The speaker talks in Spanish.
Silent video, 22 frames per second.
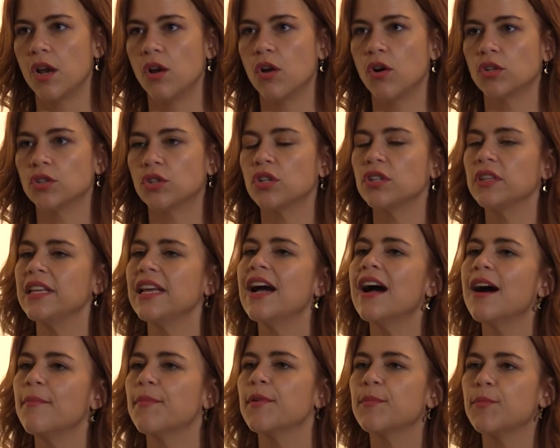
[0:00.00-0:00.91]
Los otros
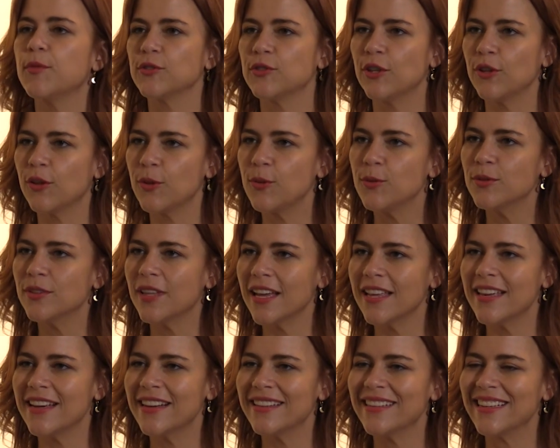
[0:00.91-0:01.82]
días, a propósito de un
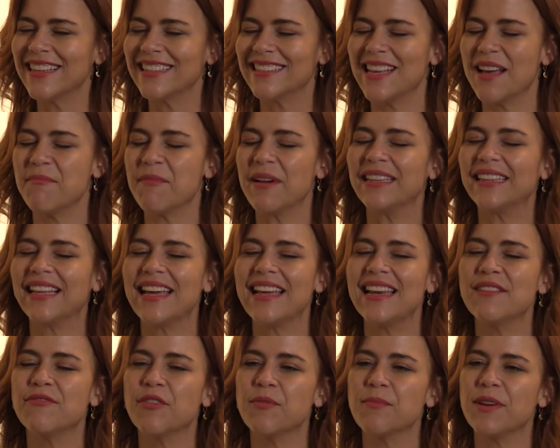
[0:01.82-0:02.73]
taller que se llama el
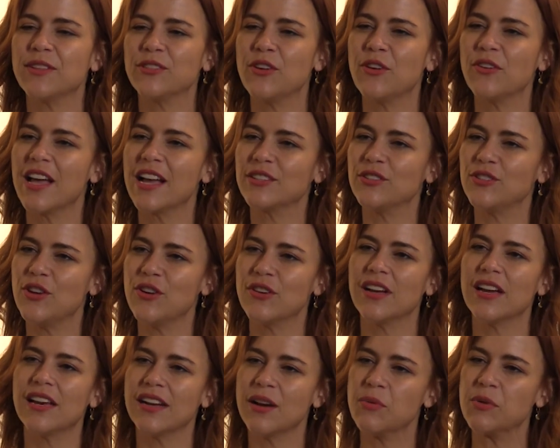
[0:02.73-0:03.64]
Taller de Formación y
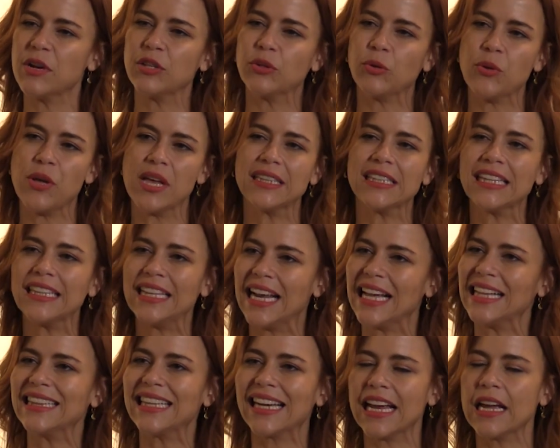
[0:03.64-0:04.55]
Acción, que reúne estudiantes de
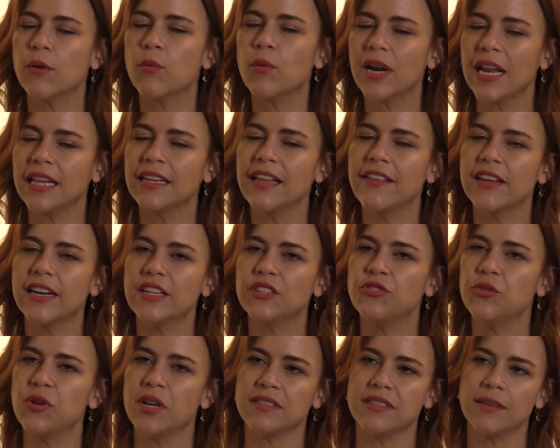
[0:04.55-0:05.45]
las tres escuelas de
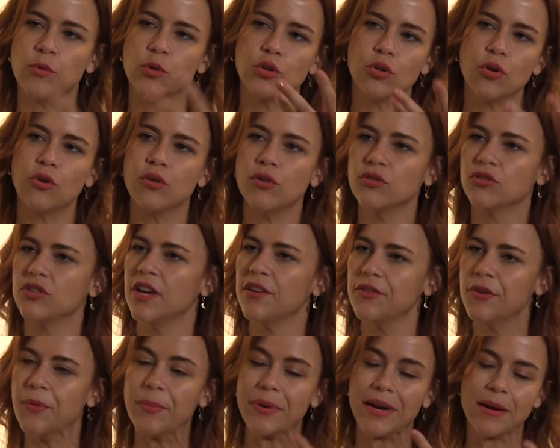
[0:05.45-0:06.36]
Derecho y lo hacemos todos los
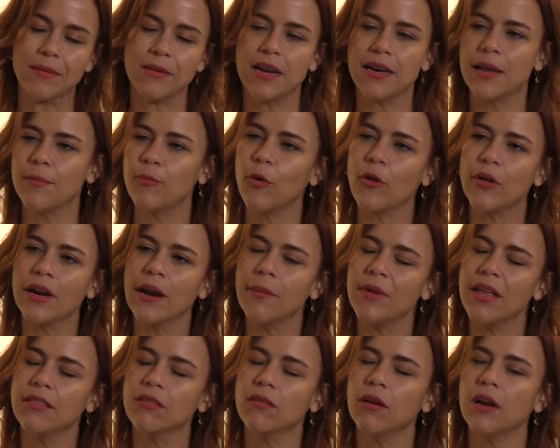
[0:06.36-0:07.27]
años para hablar de
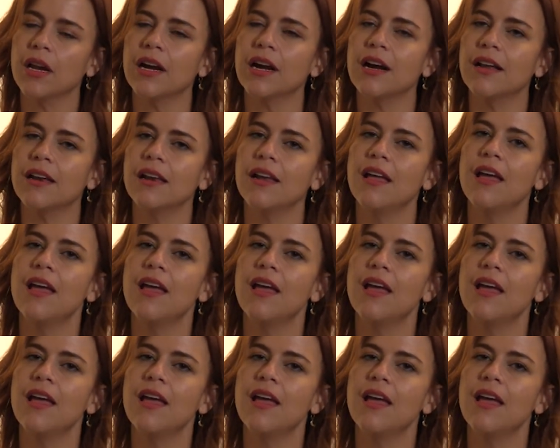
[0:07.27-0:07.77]
apoderamiento legal,